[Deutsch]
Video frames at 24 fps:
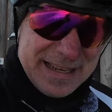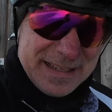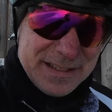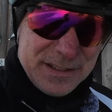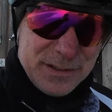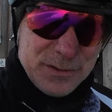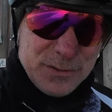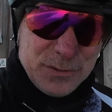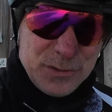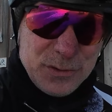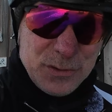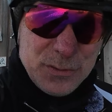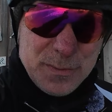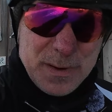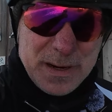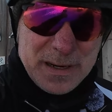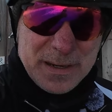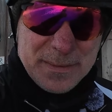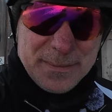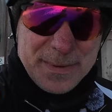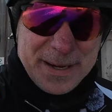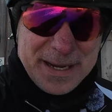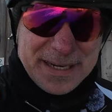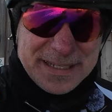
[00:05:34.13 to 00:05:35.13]

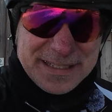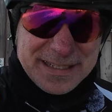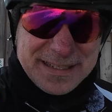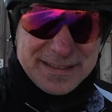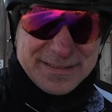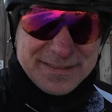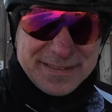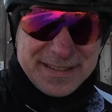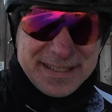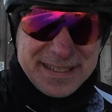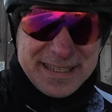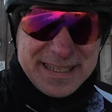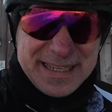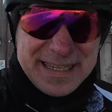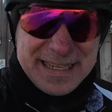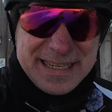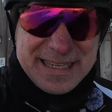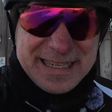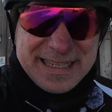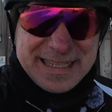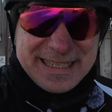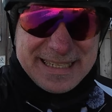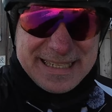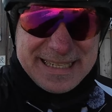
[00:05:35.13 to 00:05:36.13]
YouTuber-Gemeinschaft
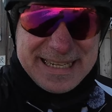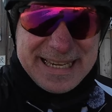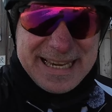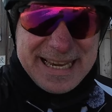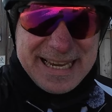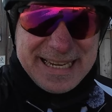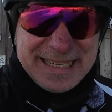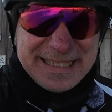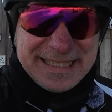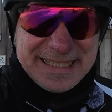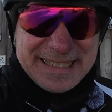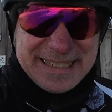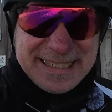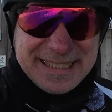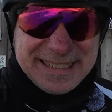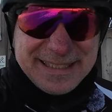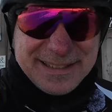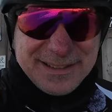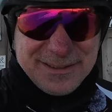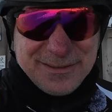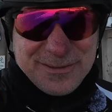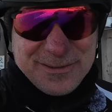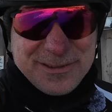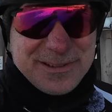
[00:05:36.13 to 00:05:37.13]
gerne
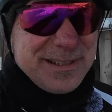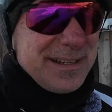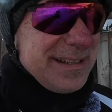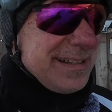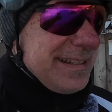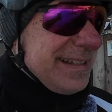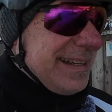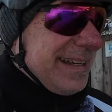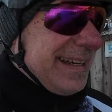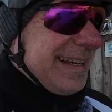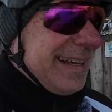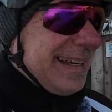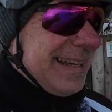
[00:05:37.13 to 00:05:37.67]
genutzt hat.